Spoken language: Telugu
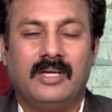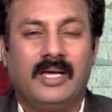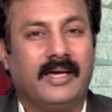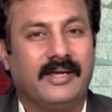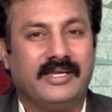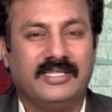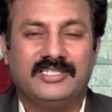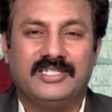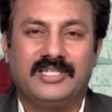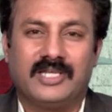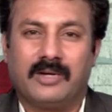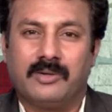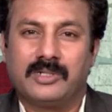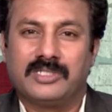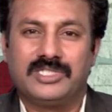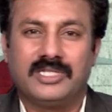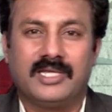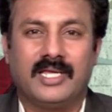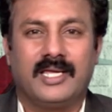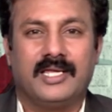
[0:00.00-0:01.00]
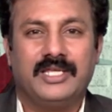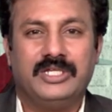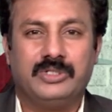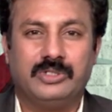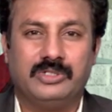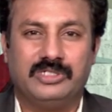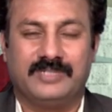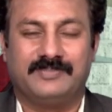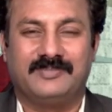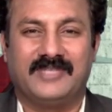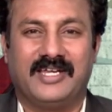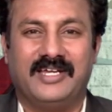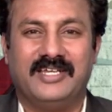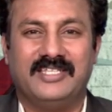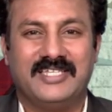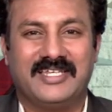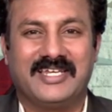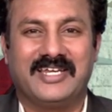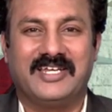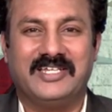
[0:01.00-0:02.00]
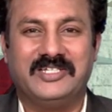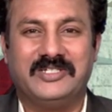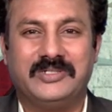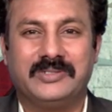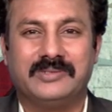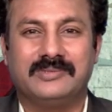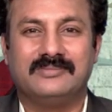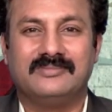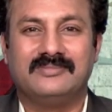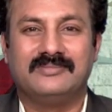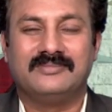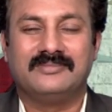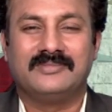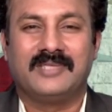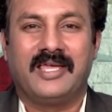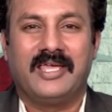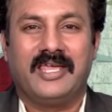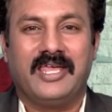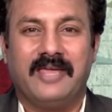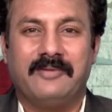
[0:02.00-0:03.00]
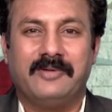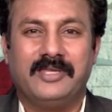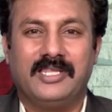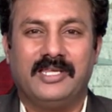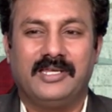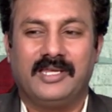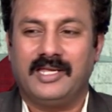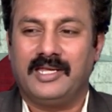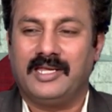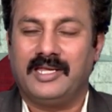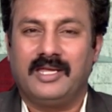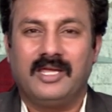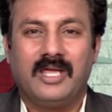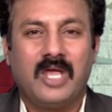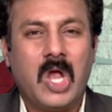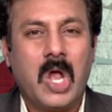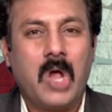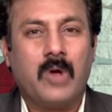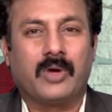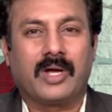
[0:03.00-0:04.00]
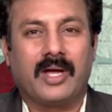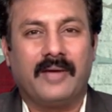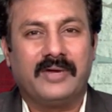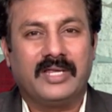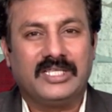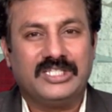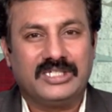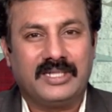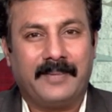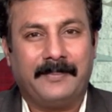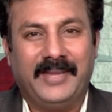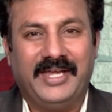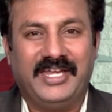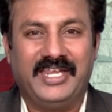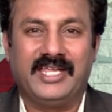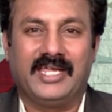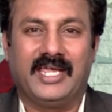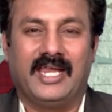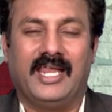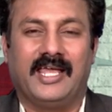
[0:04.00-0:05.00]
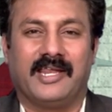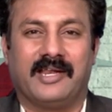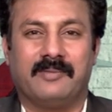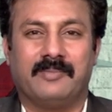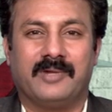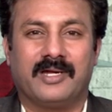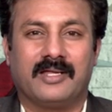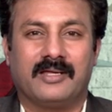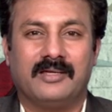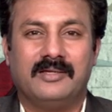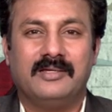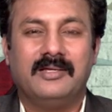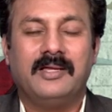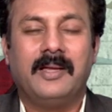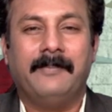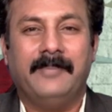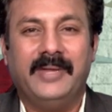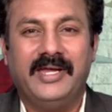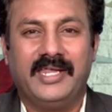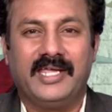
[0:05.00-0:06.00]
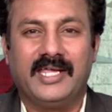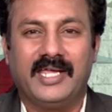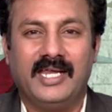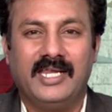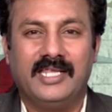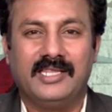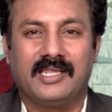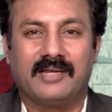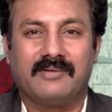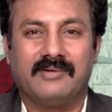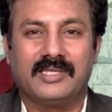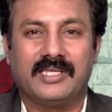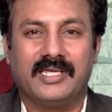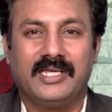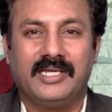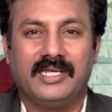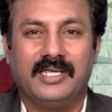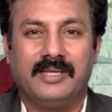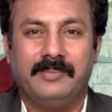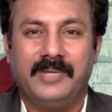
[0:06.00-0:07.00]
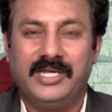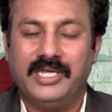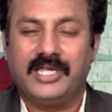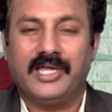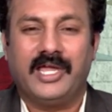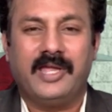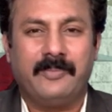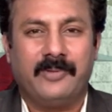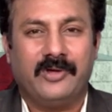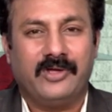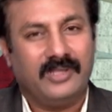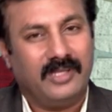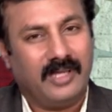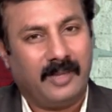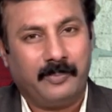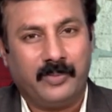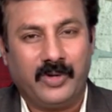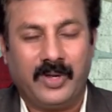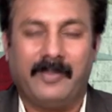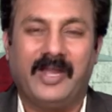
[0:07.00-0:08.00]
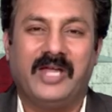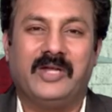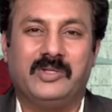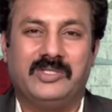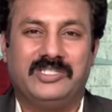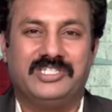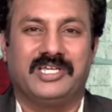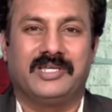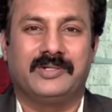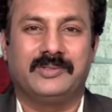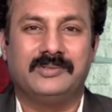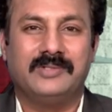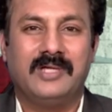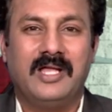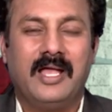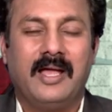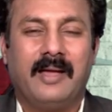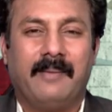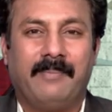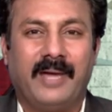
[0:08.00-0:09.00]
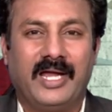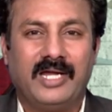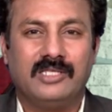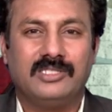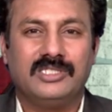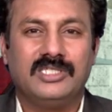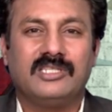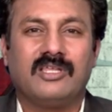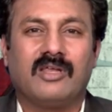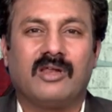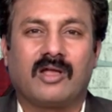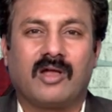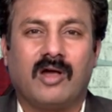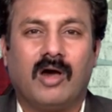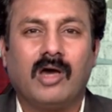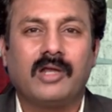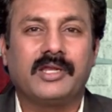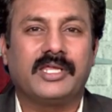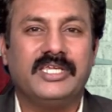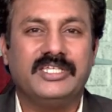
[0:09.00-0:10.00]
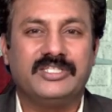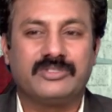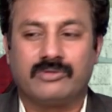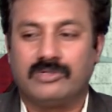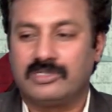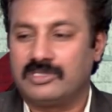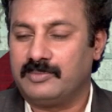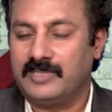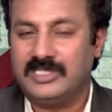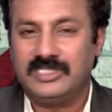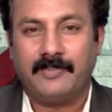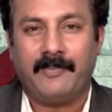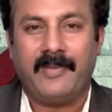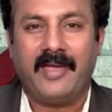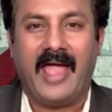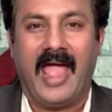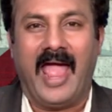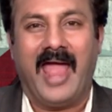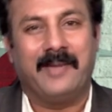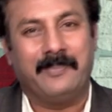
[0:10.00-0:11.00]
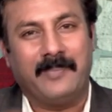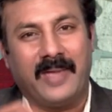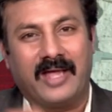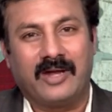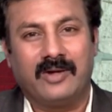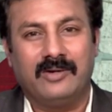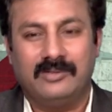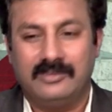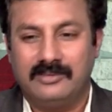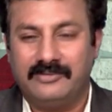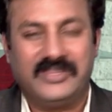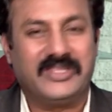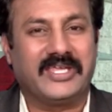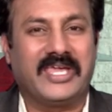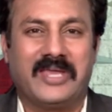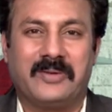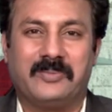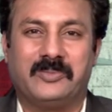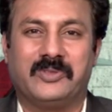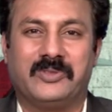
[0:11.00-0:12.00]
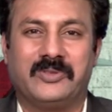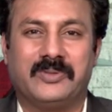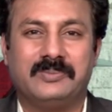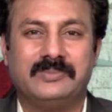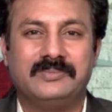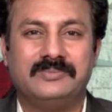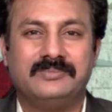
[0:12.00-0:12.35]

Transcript: రీసెంట్గా ఒక చిన్న ఇష్యూ చెప్తానండి జరిగిన ఇష్యూ ఏమైందంటే ఒక ఆవిడ చిన్న మీటింగ్కి వెళ్ళారనమాట మీటింగ్కి వెళ్ళిన తర్వాత ఏంటి మీటింగ్ అయిపోయింది అప్పుడే బయట వచ్చారు బయట వచ్చి తన కార్ కీస్ కోసం అని చెప్పి హ్యాండ్ బ్యాగ్లో వెతికారు మొత్తం